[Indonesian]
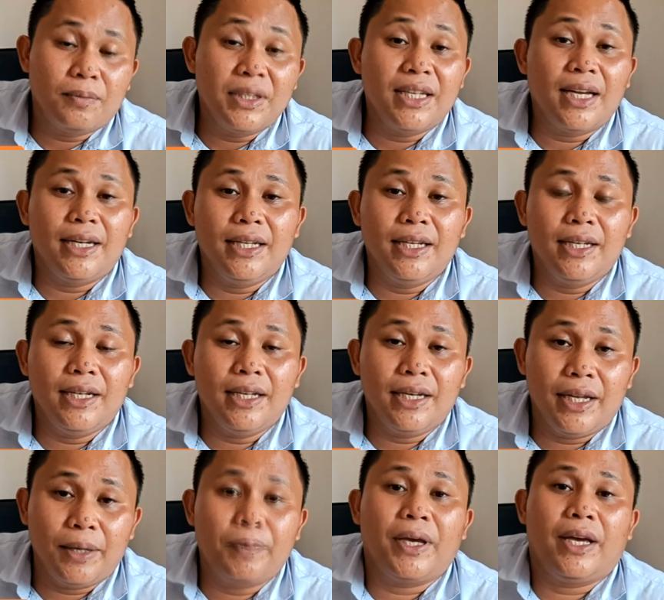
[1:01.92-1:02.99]

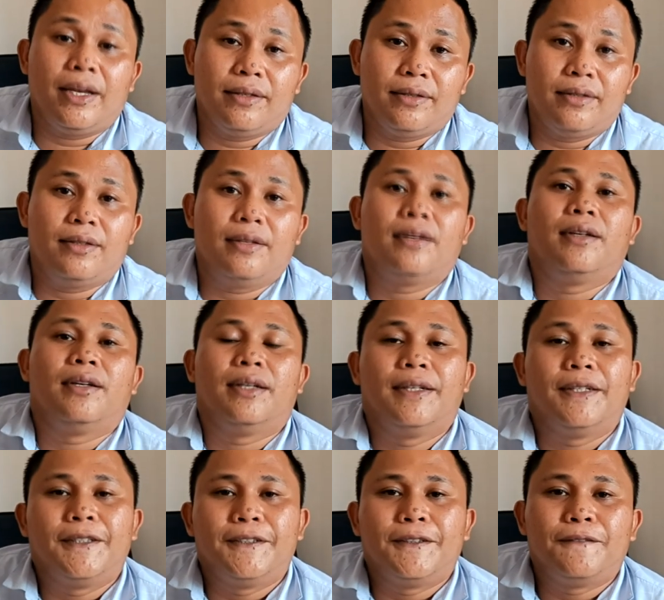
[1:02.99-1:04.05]
menjadi DPS. Uh
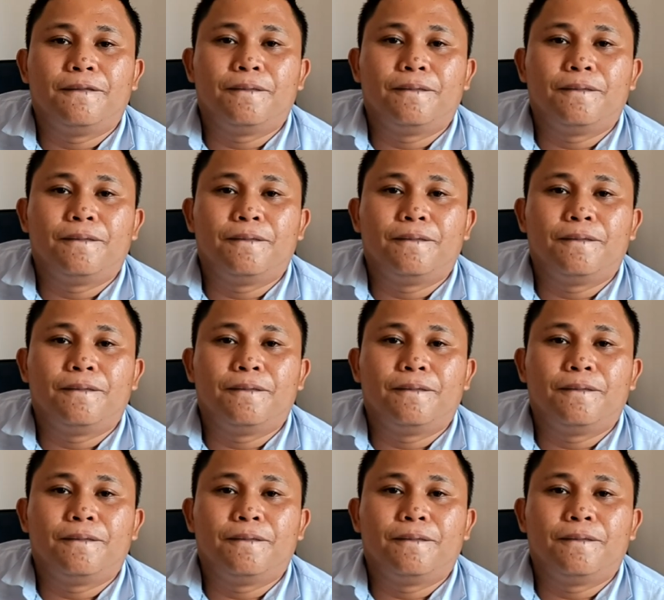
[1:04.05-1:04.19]
mhm. -huh.